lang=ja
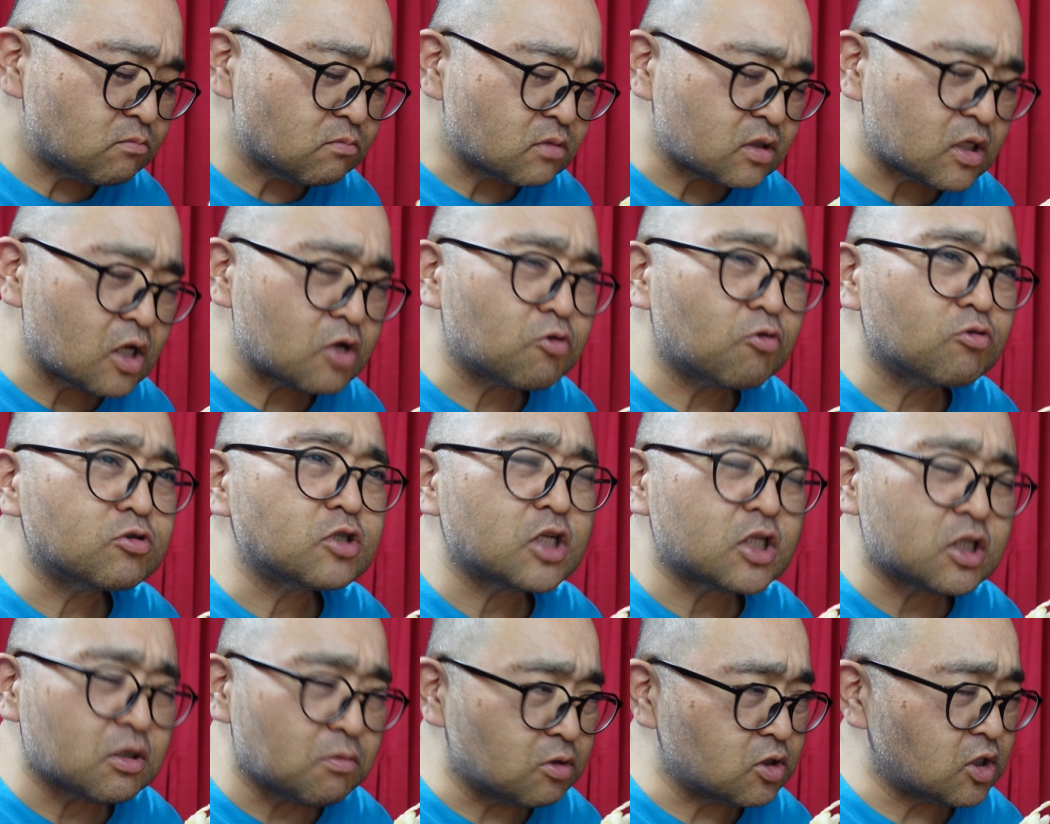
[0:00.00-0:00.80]
転校し
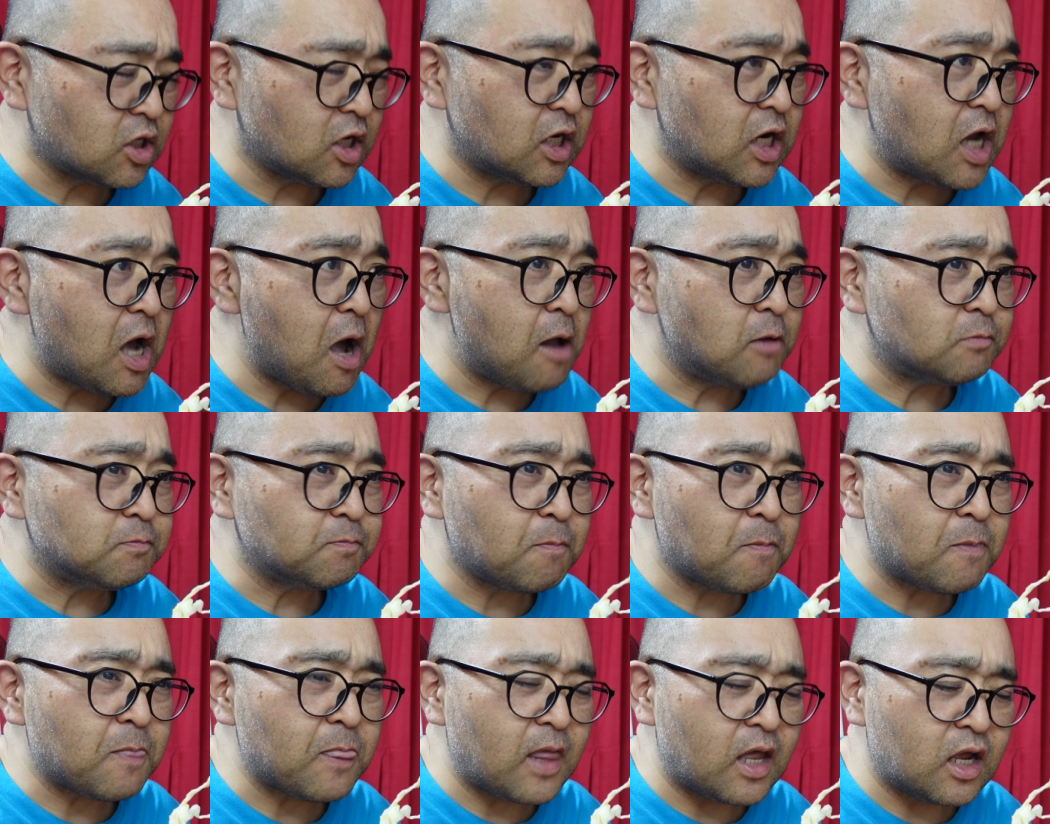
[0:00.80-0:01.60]
てたもんだから
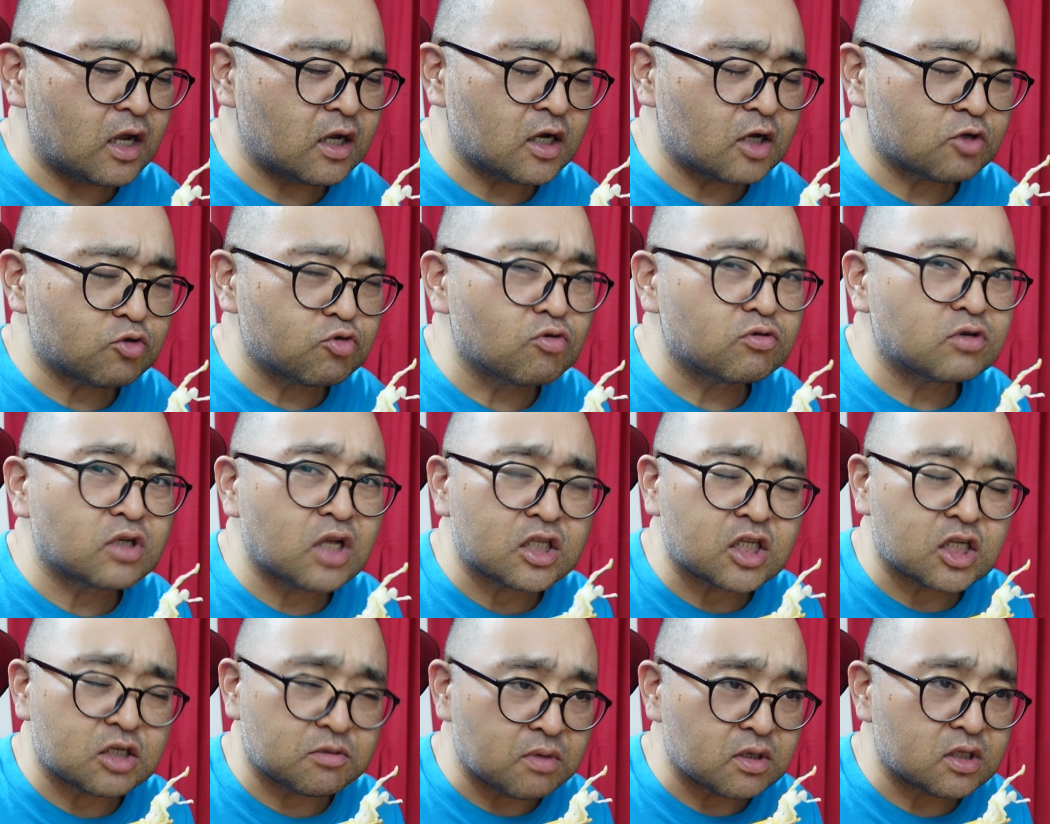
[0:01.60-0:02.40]
縁が遠く
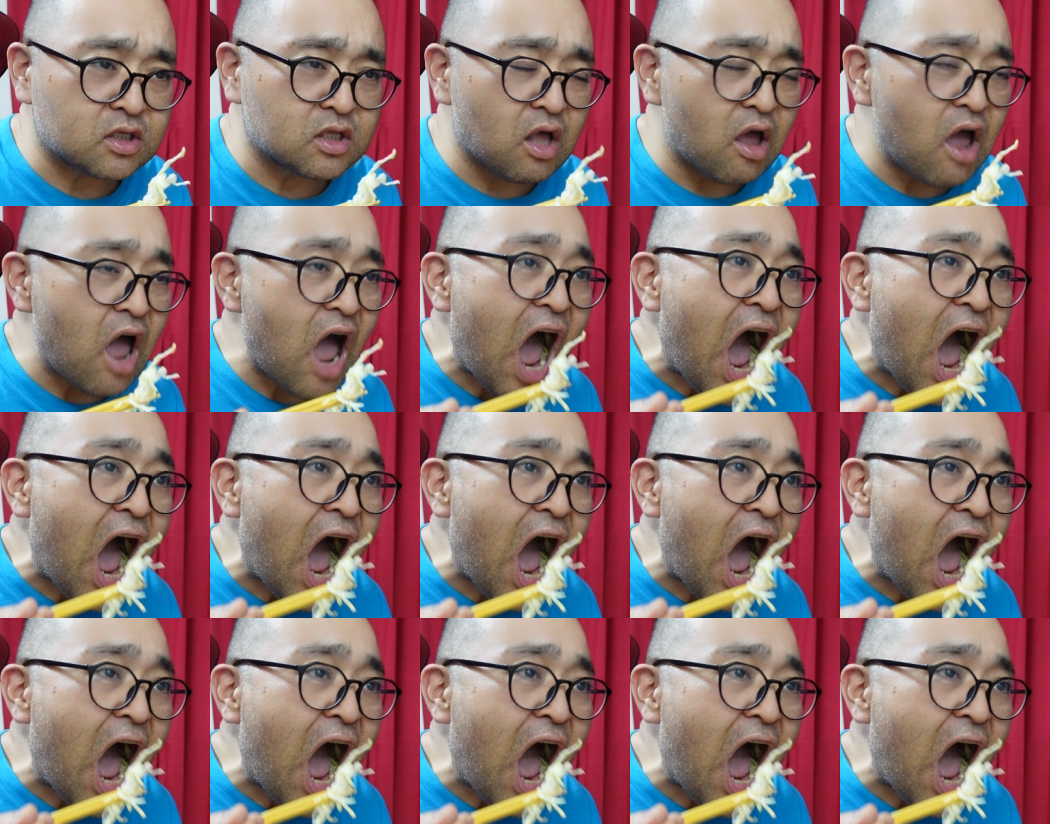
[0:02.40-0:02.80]
なってしまって。